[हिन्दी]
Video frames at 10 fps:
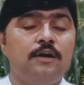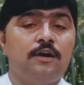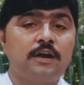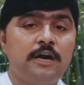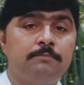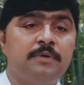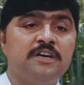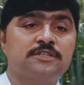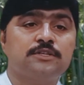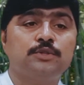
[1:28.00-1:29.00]
और
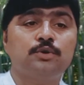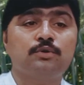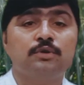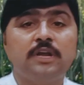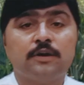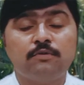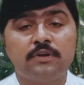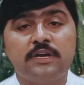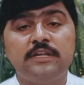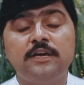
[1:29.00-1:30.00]
आबपाश दोनों इलाकों
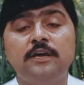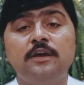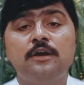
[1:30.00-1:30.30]
के लिए